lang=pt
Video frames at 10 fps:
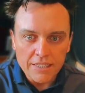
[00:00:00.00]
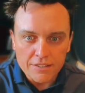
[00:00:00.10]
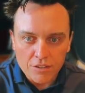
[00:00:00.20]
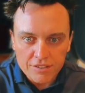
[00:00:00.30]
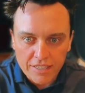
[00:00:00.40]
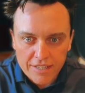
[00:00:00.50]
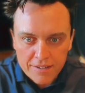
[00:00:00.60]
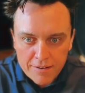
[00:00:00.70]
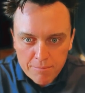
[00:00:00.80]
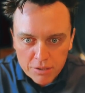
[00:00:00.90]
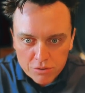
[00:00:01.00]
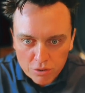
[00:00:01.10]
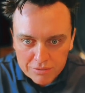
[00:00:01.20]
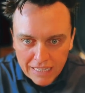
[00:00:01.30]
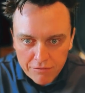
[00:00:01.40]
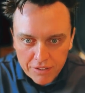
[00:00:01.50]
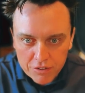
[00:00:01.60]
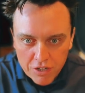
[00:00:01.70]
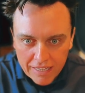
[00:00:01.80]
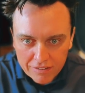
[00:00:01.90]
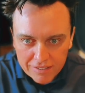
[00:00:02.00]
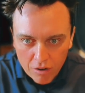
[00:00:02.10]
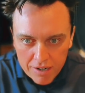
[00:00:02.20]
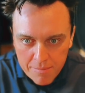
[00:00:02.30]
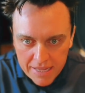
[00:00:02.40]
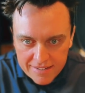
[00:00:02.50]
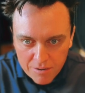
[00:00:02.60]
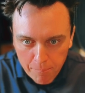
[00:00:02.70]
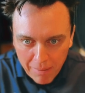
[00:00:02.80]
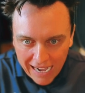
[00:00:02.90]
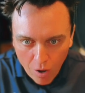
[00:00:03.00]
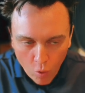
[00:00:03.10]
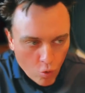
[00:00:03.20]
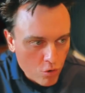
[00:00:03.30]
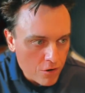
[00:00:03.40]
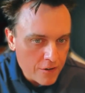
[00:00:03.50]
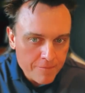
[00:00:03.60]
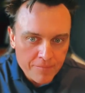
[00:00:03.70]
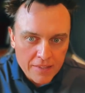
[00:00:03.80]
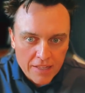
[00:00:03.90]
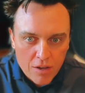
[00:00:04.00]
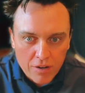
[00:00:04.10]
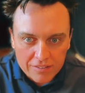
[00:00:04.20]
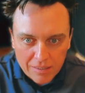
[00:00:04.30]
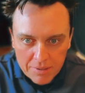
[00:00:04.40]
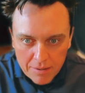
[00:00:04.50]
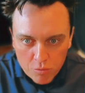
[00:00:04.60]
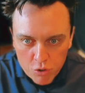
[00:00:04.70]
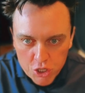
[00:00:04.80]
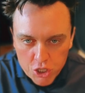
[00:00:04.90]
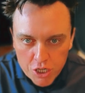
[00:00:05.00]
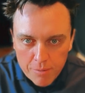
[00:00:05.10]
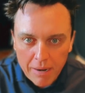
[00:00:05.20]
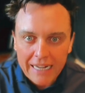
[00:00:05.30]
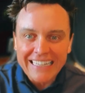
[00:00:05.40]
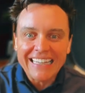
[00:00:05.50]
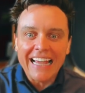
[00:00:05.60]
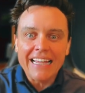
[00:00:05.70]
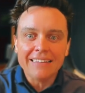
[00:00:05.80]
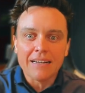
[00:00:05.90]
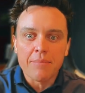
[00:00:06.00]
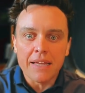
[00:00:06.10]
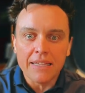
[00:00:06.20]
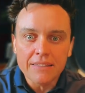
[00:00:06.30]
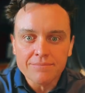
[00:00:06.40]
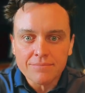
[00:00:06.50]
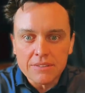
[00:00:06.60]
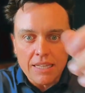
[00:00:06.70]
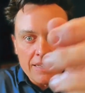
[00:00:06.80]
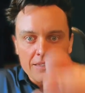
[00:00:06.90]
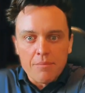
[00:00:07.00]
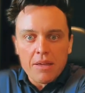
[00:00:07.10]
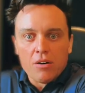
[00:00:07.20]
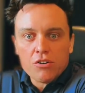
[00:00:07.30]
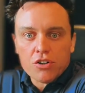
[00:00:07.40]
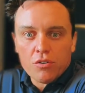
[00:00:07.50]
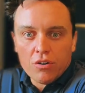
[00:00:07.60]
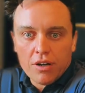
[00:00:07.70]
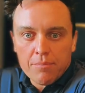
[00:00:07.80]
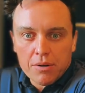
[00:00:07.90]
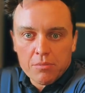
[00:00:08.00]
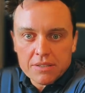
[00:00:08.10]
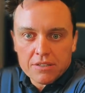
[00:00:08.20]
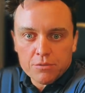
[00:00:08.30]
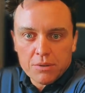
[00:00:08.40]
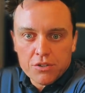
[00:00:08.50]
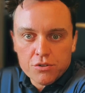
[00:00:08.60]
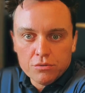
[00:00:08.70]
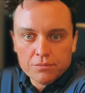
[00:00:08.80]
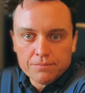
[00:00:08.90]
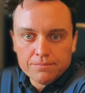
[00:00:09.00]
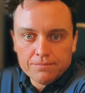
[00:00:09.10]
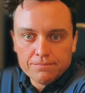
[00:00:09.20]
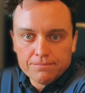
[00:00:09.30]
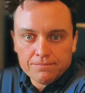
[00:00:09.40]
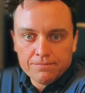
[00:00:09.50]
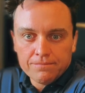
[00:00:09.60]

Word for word: Então é isso aí. pessoal tá vindo, já quero saber. Limeira, São Paulo. Eu quero saber também, Curitiba, quem também, quem também. Ó, chegou agora pelo Marcelo Esperendil. Hum